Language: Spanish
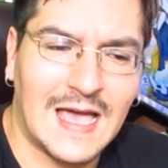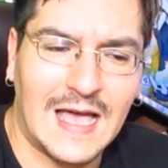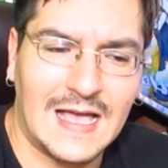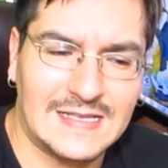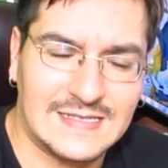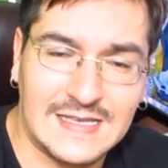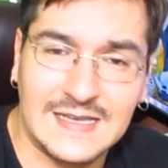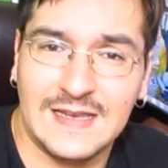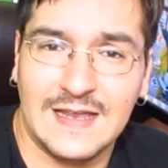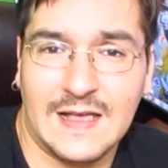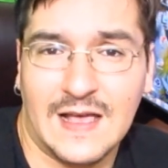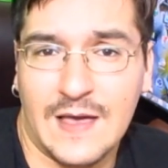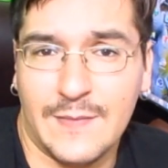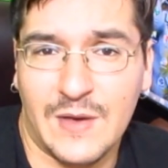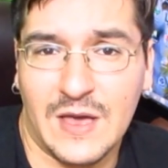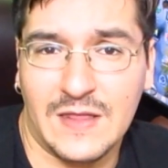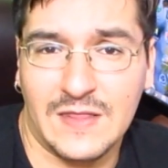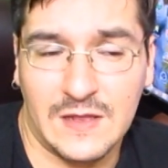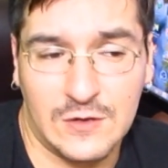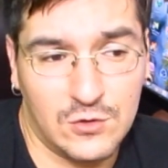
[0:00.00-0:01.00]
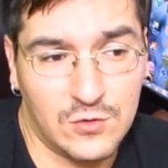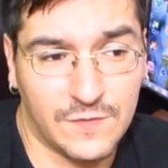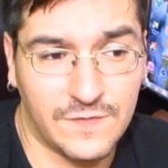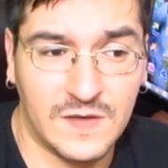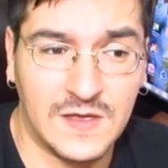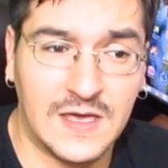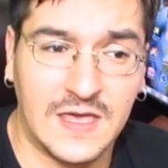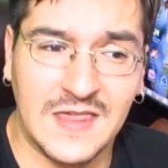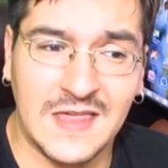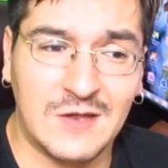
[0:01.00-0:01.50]
a ser Nakama de
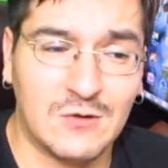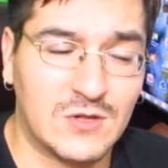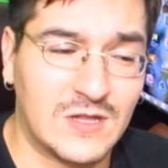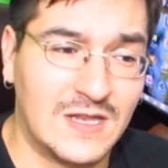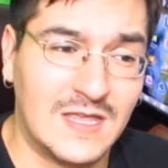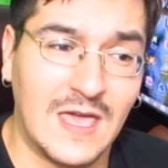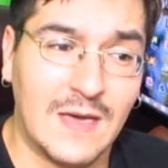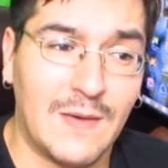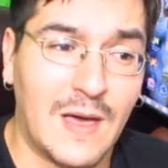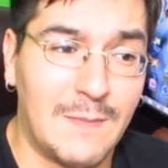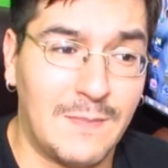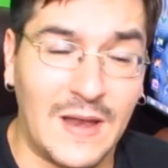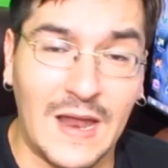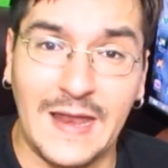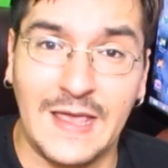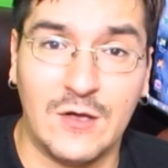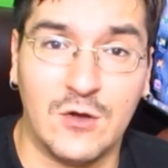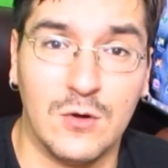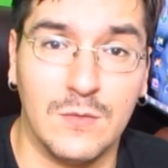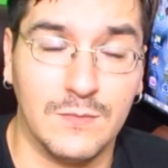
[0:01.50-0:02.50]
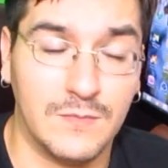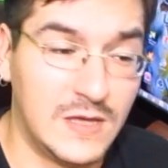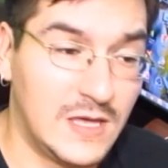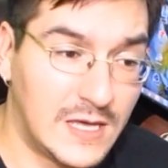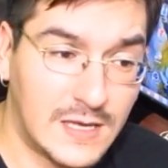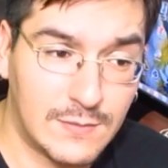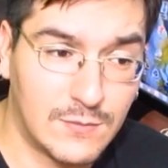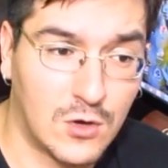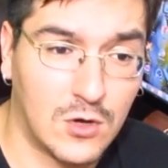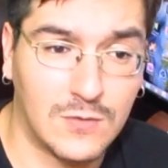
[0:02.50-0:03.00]
Luffy, que ya no tenía más planes con
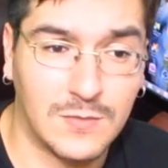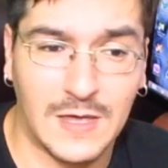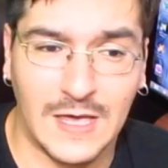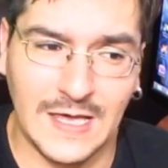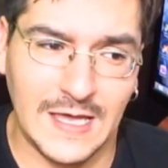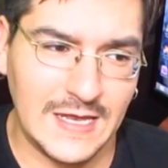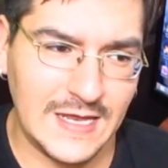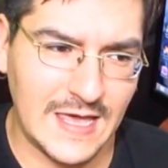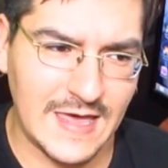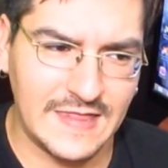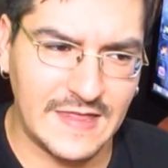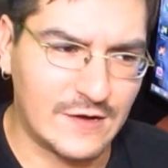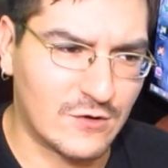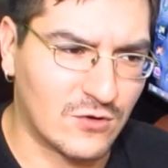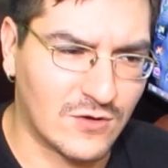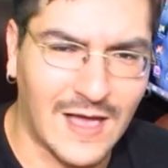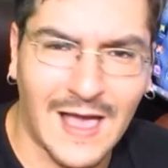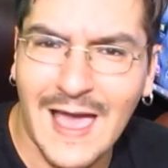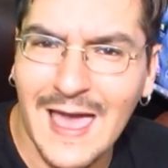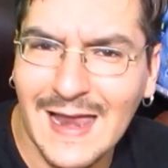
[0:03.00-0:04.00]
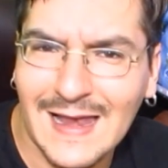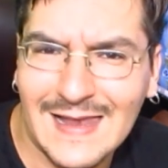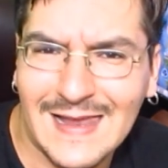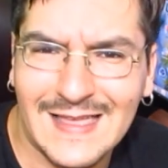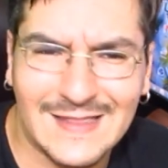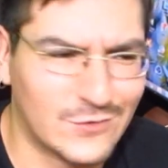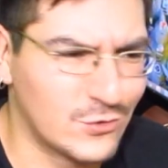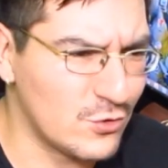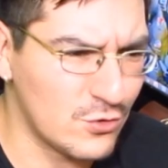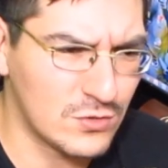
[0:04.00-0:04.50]
Big Mom, que quería
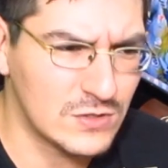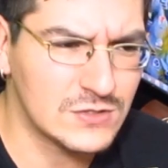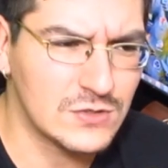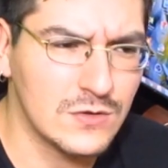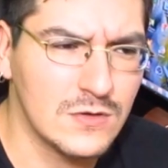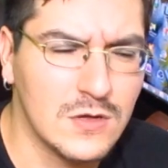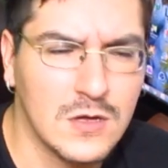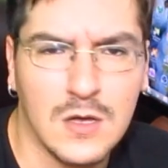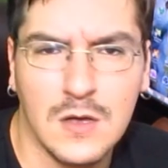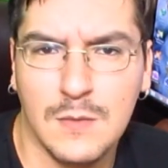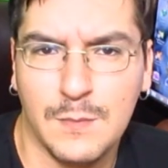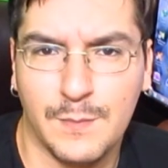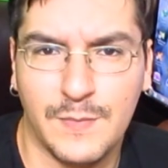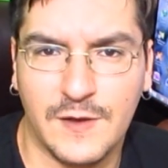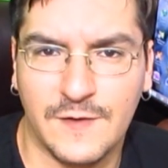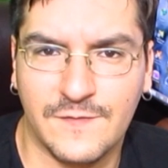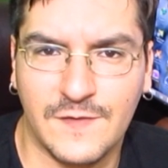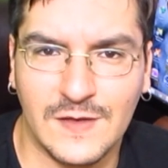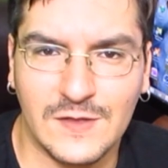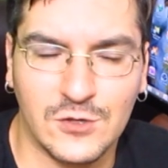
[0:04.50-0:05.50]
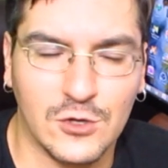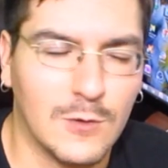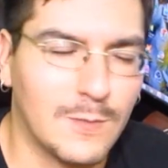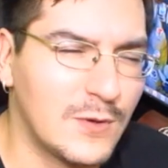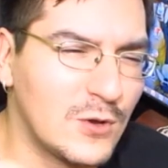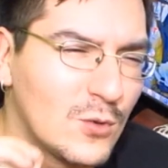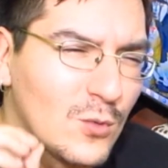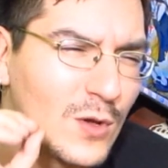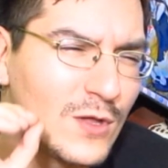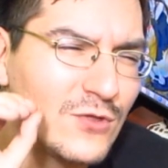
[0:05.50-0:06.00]
derrocarla, todo eso, perfecto.
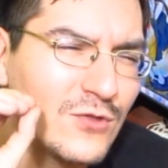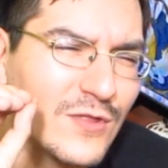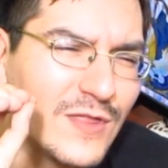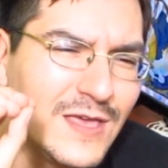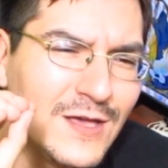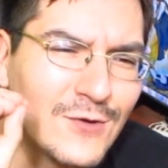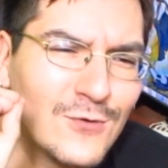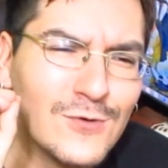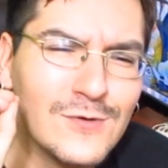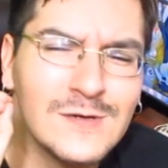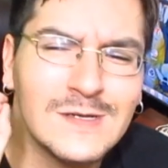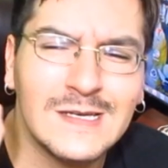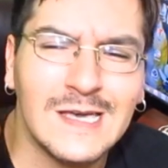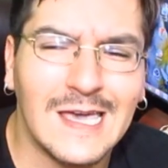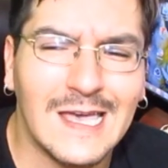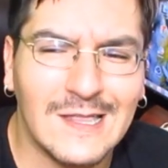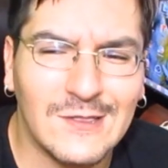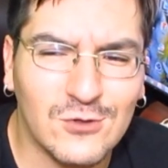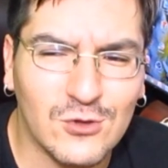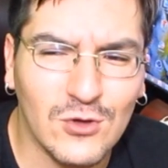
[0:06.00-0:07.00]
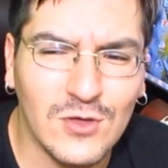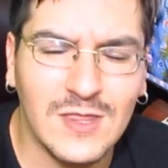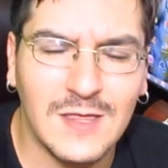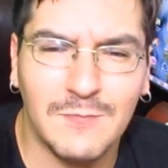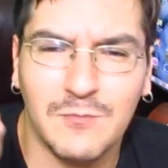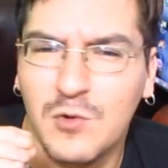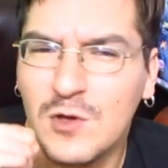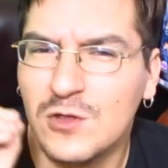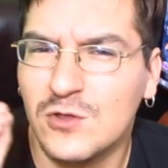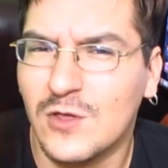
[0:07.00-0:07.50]
Pero cuando dijo, estoy
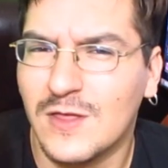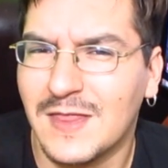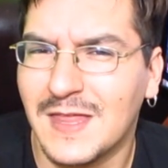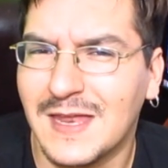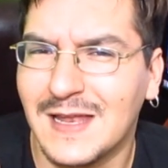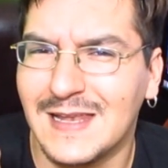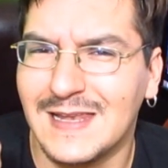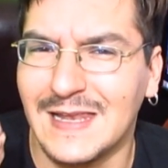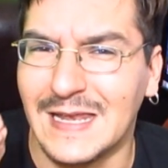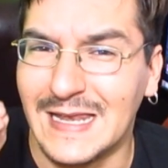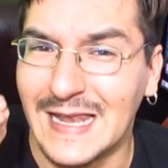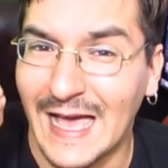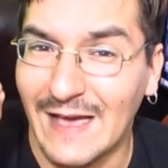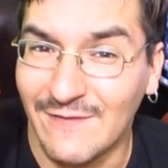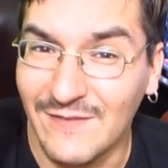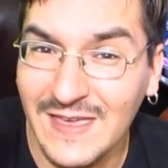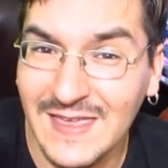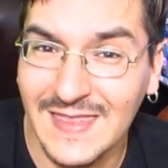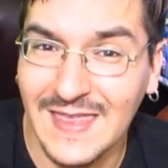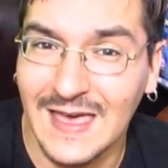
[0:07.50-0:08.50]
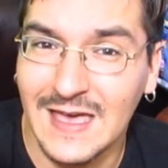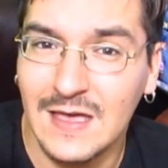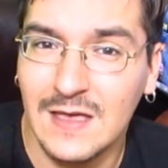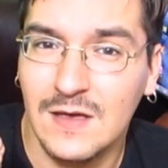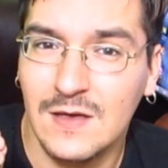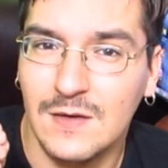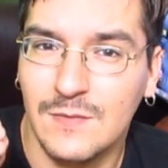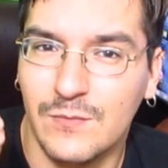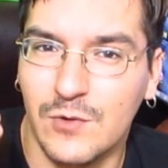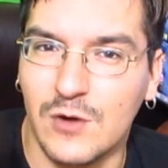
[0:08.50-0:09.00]
dispuesto a dar la
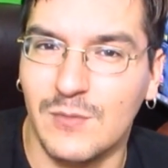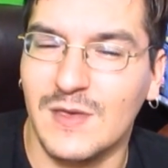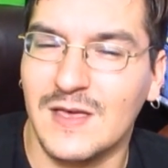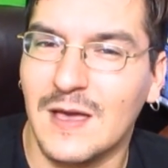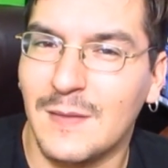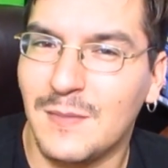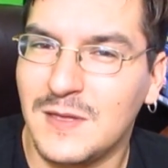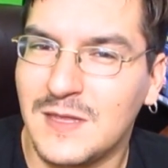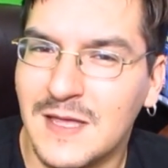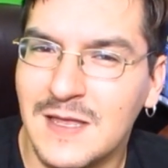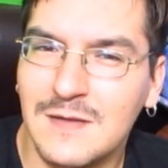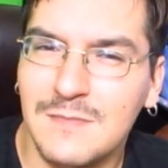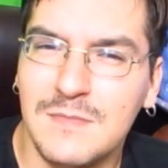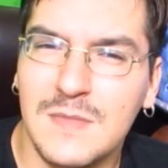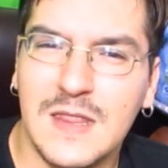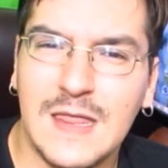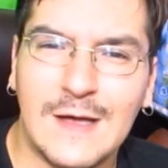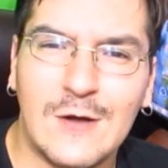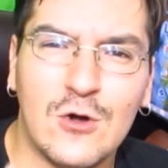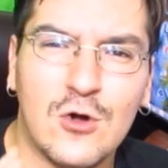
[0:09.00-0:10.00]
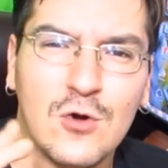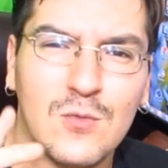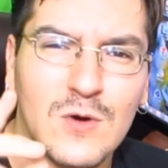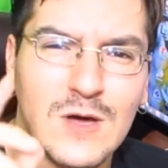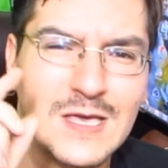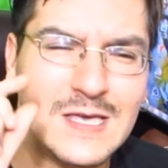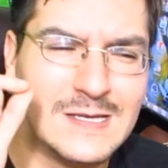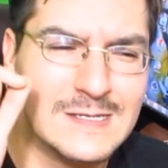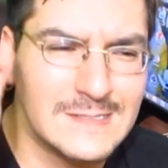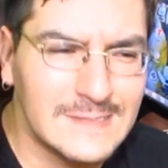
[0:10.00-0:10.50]
vida por mi capitán, me dejó
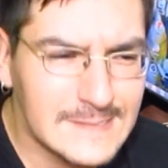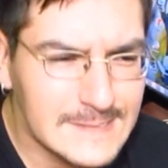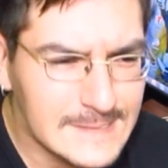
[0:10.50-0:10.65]
como ahí,